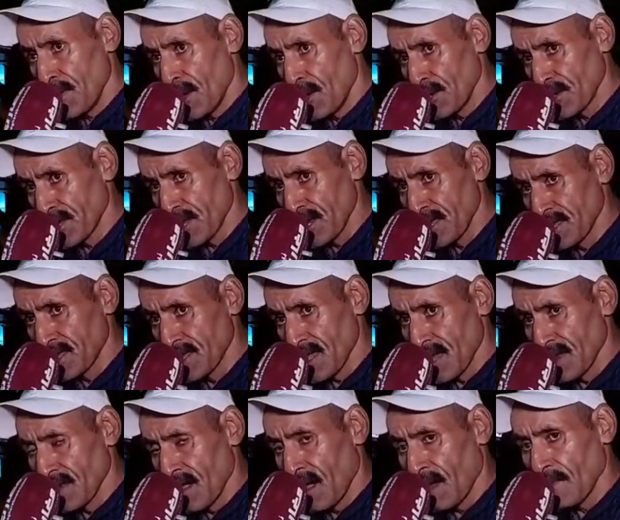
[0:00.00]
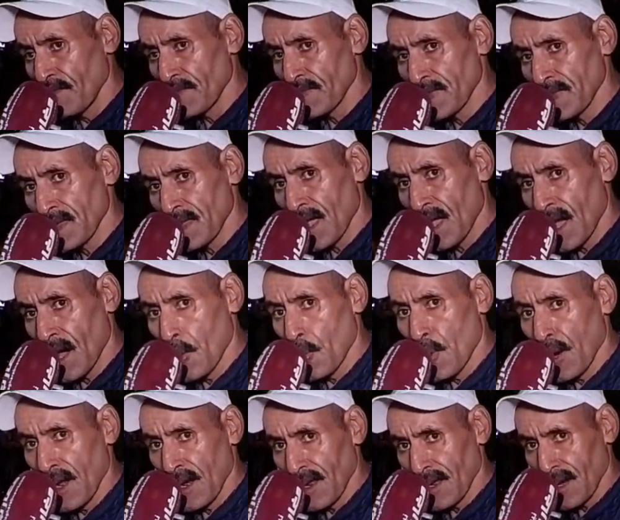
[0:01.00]
27 سنه ها
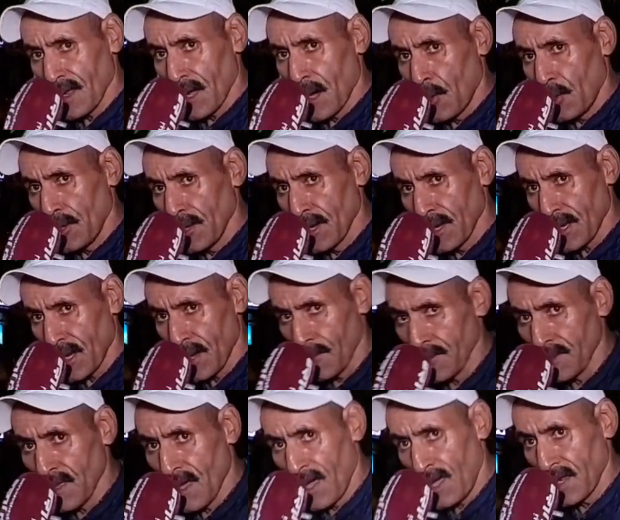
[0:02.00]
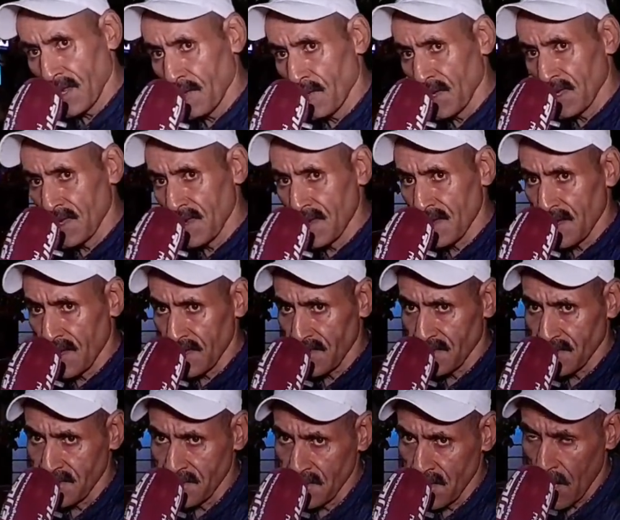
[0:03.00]
هو قال لك لقاو عليه القبض احنا مازالين
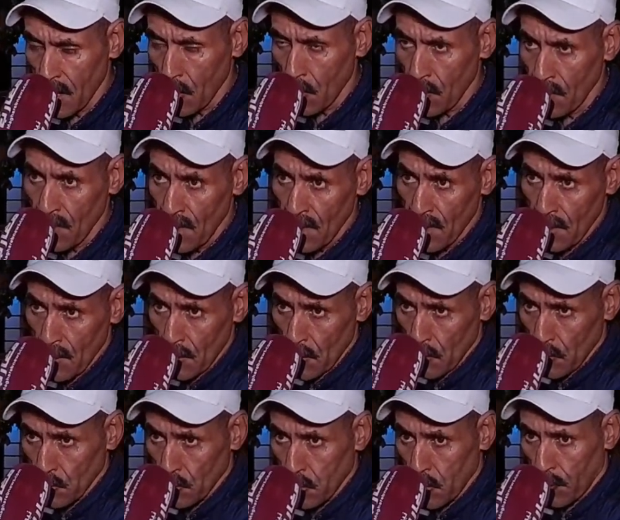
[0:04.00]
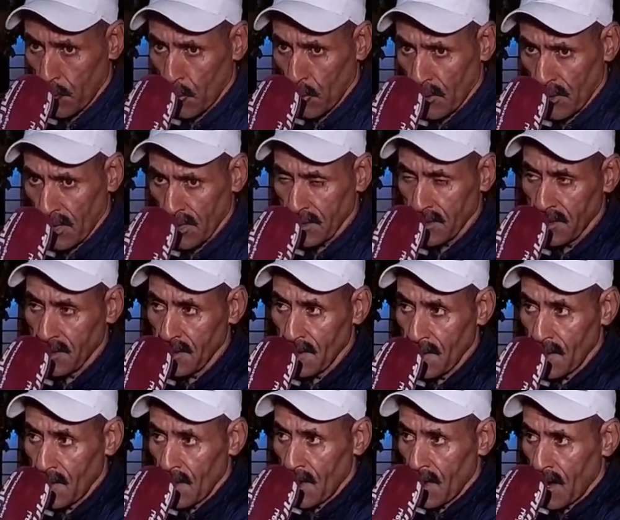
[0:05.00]
كنتسناو نشوفوا الرد
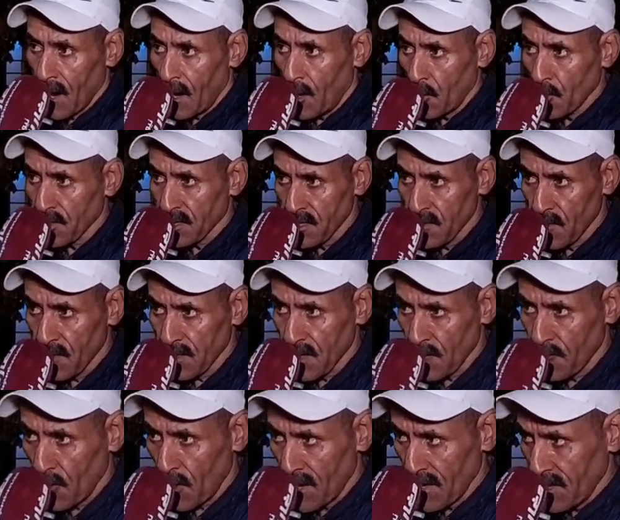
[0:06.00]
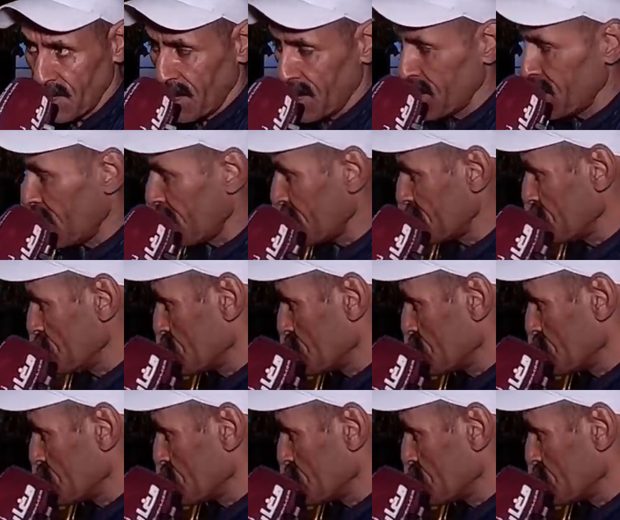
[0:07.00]
ها حسني مازال بواحد الحاله